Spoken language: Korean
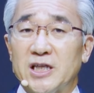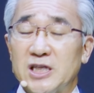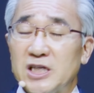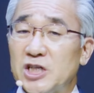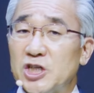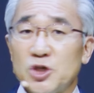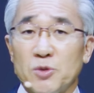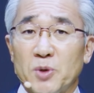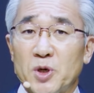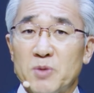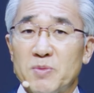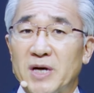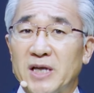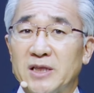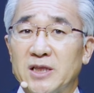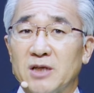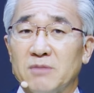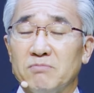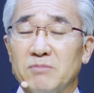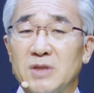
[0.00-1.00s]
잊어버리면 안
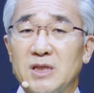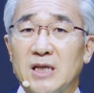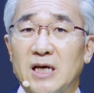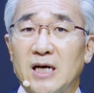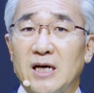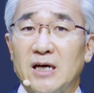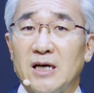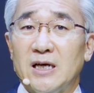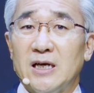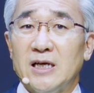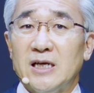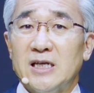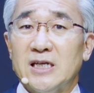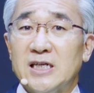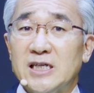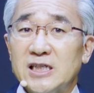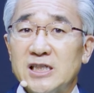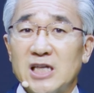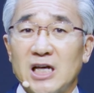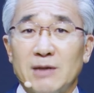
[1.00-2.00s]
됩니다.
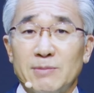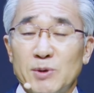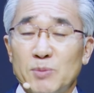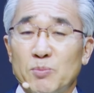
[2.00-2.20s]
그 사람을